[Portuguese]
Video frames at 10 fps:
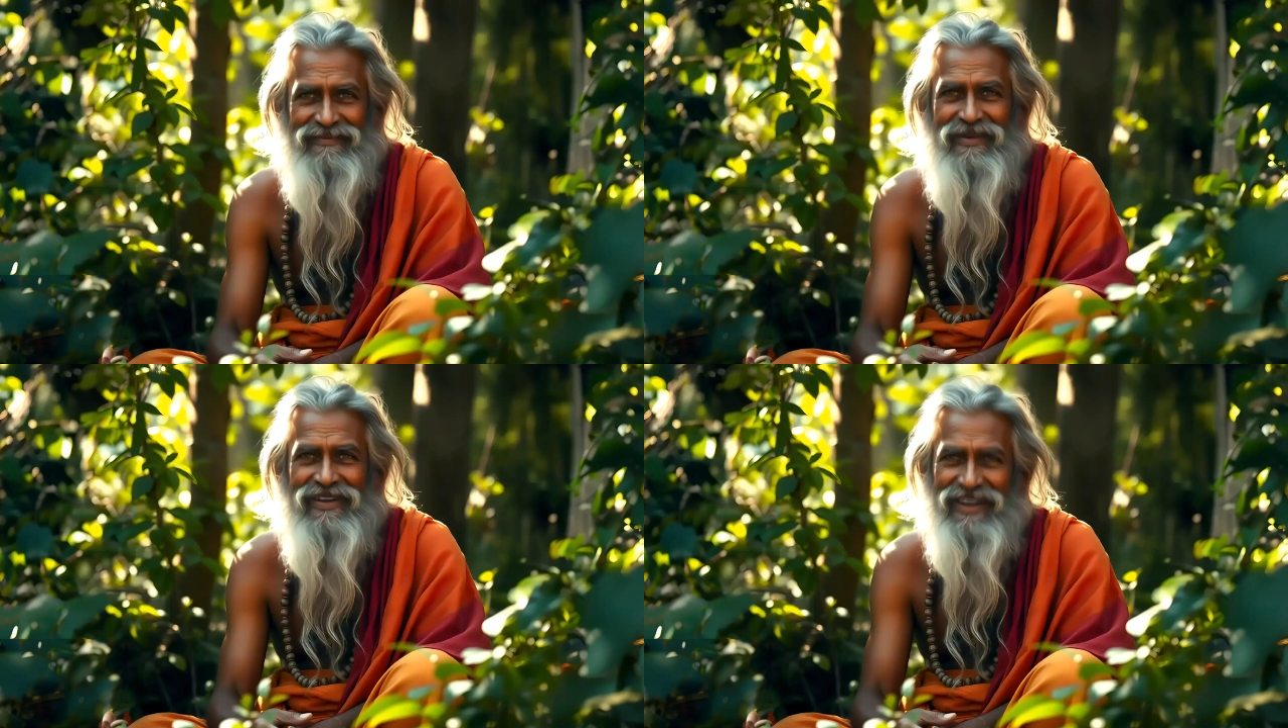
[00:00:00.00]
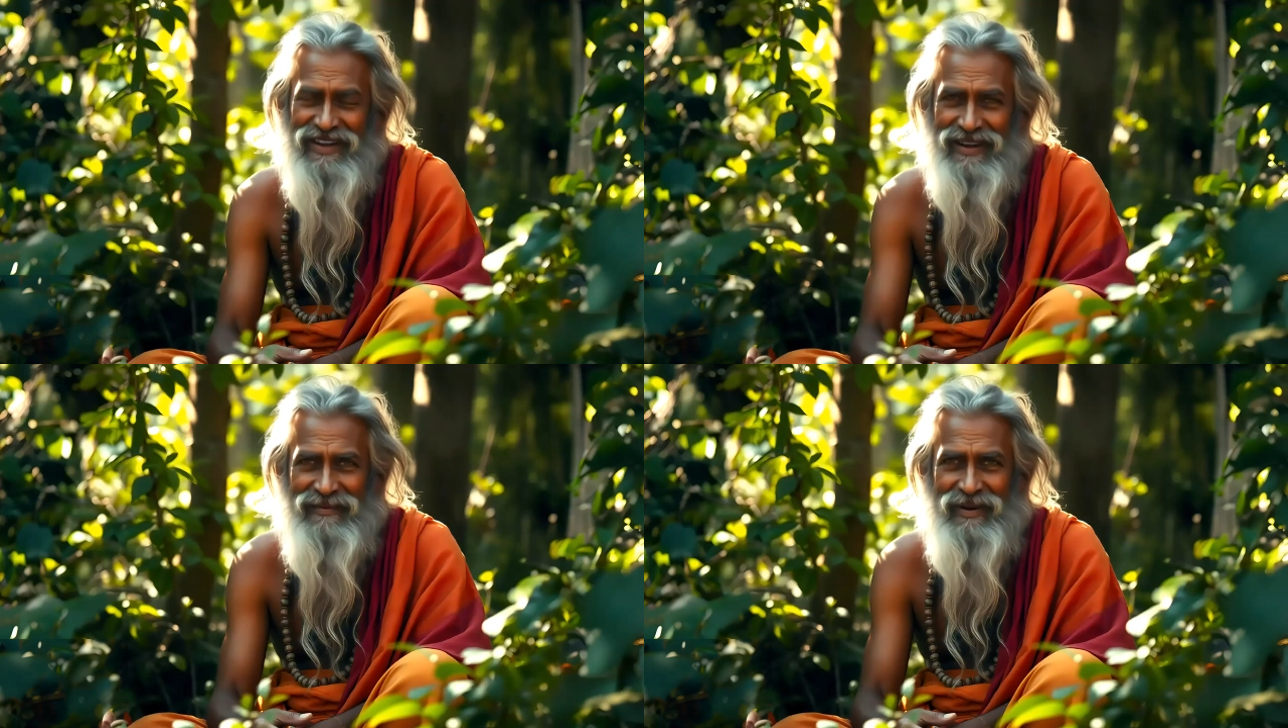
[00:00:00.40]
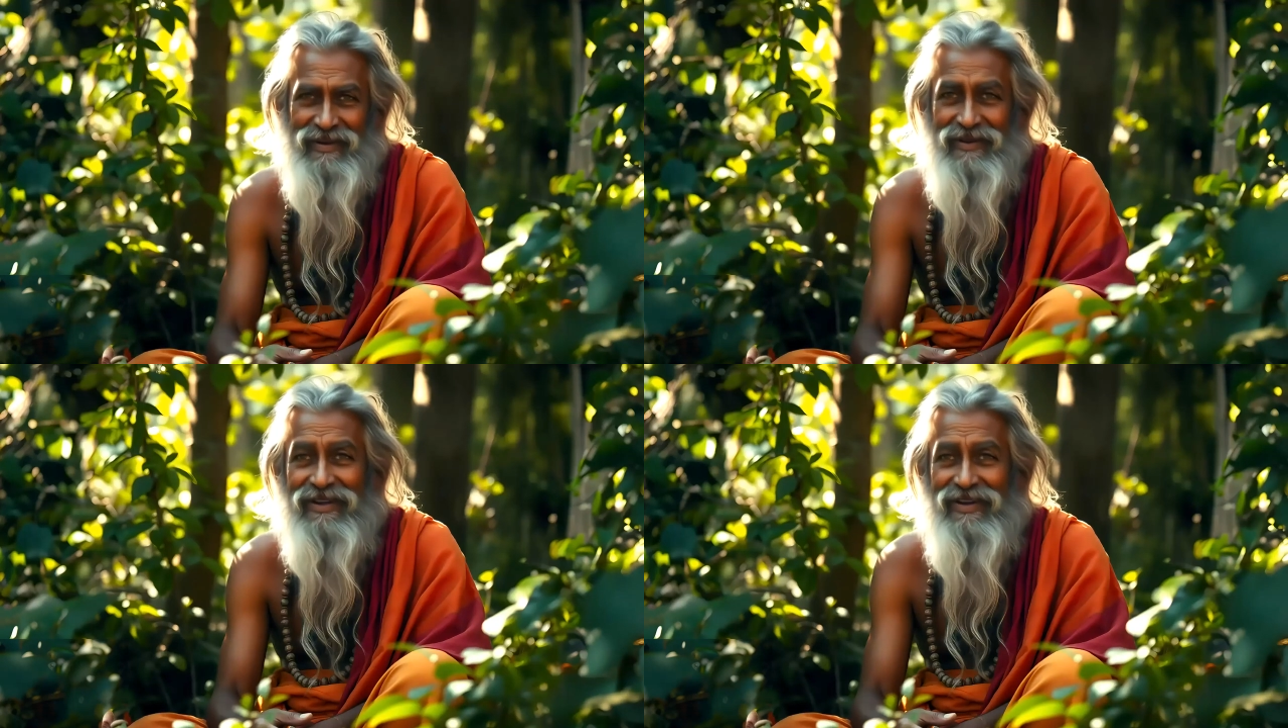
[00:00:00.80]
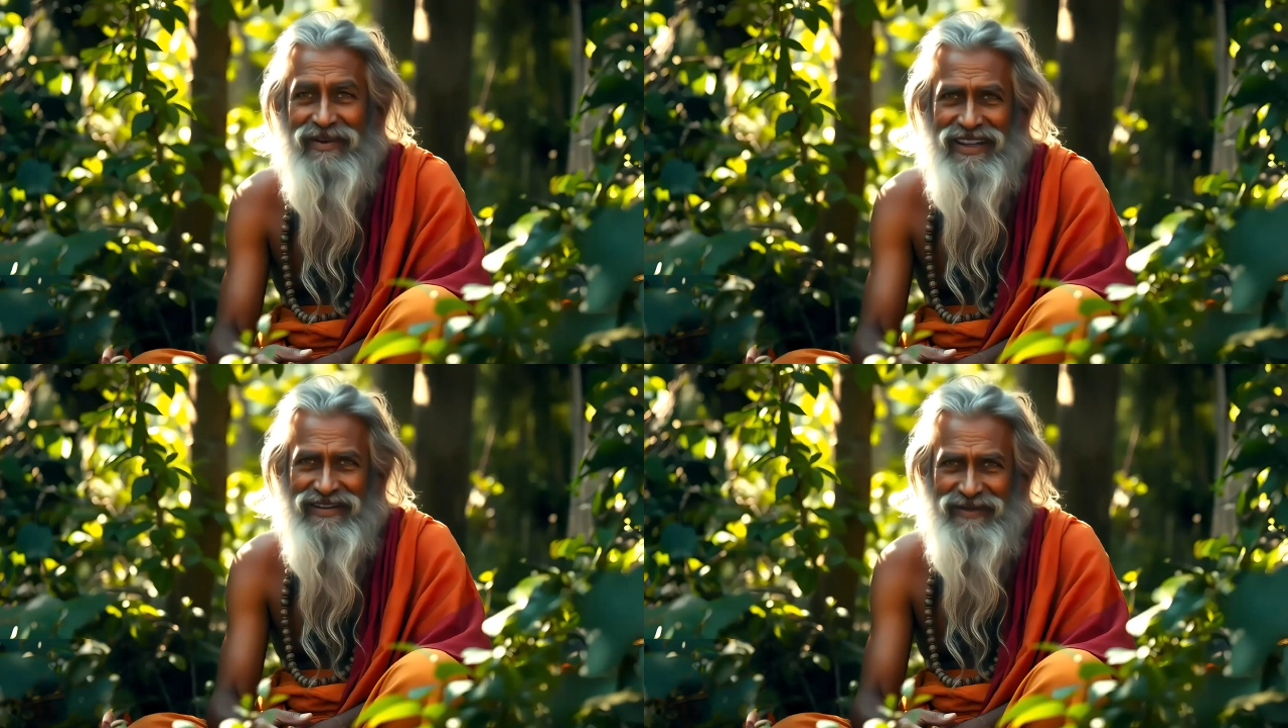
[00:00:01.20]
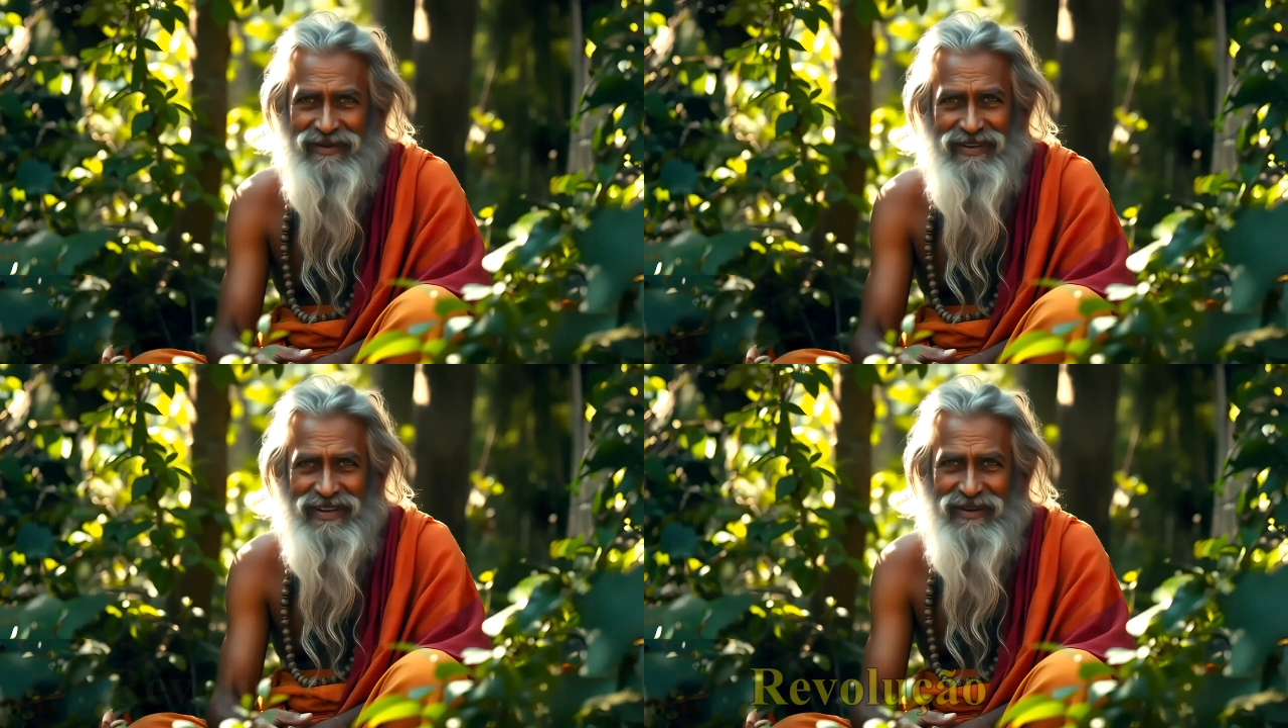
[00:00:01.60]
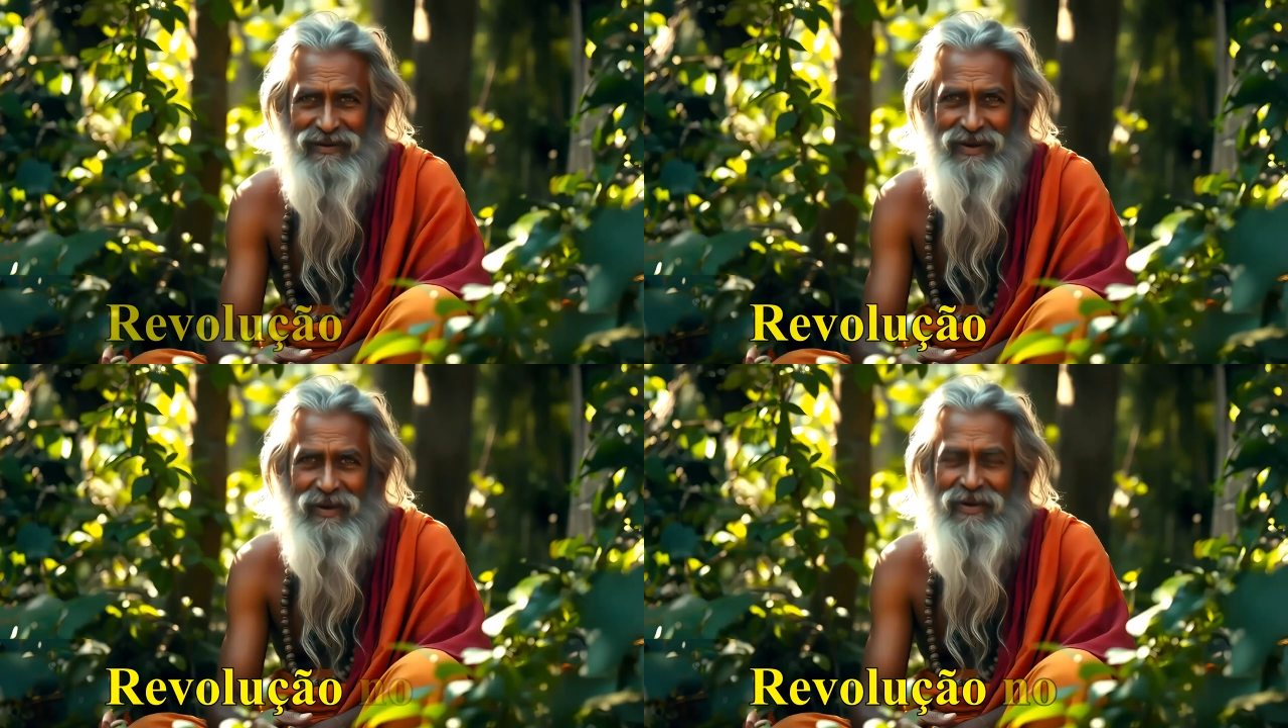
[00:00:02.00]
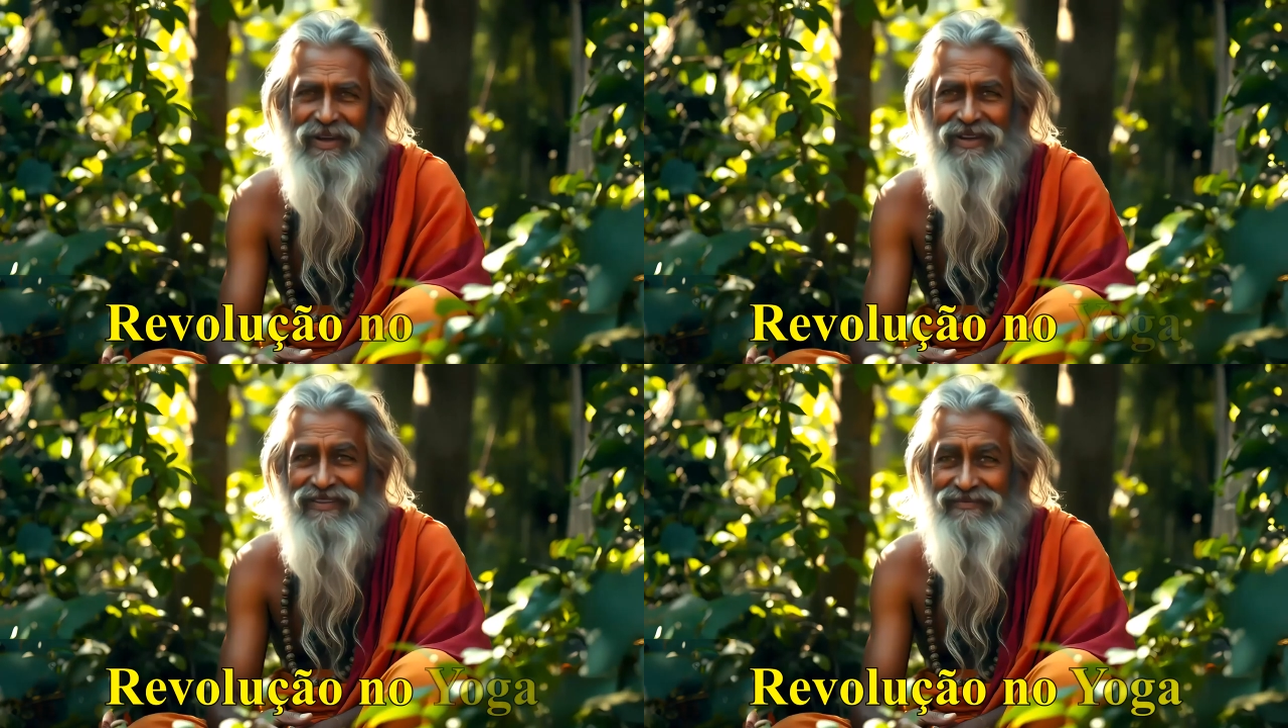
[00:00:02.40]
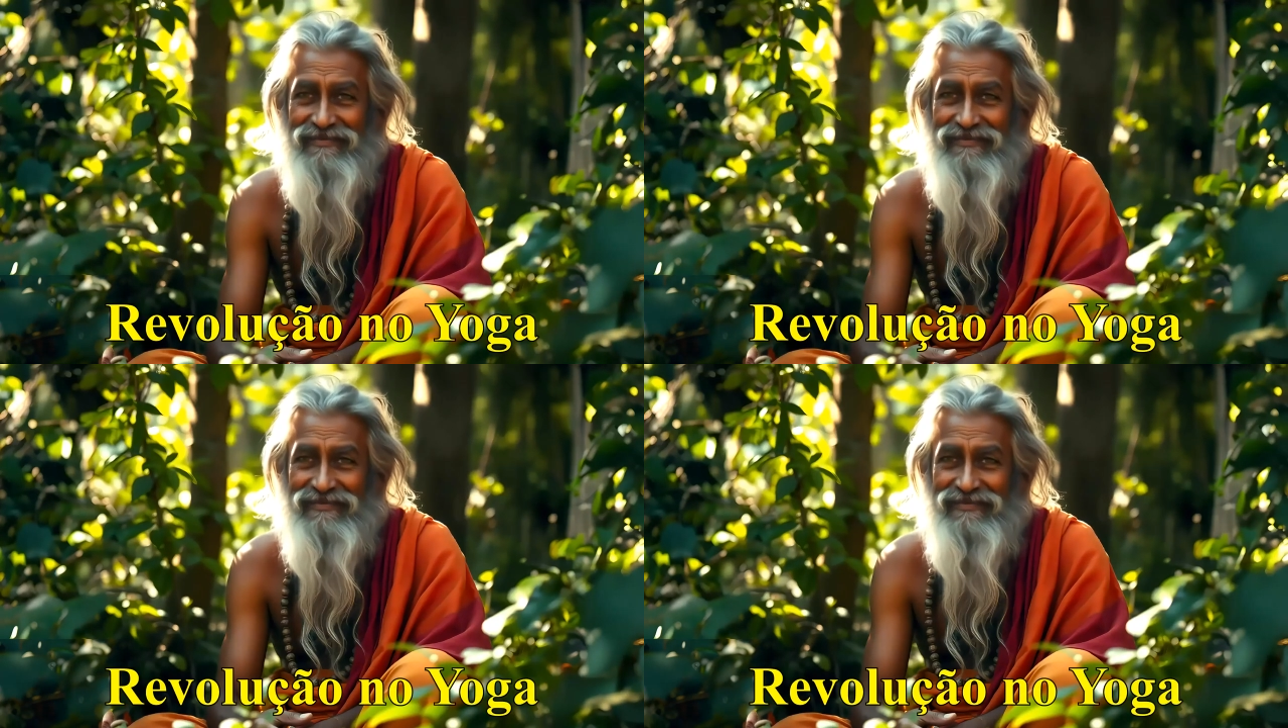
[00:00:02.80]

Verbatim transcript: Você está pronto para uma revolução no yoga?